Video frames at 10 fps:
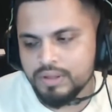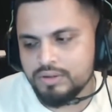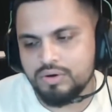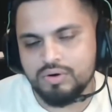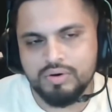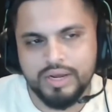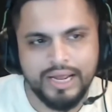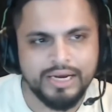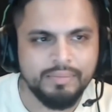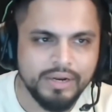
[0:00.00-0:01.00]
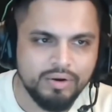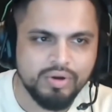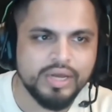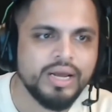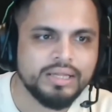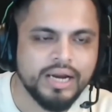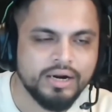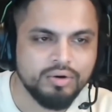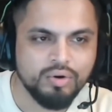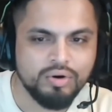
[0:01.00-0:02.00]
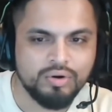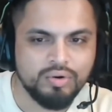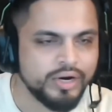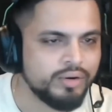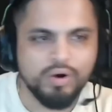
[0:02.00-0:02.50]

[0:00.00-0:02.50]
तो एनीबडी लुकिंग एट दैट डोंट लुक एट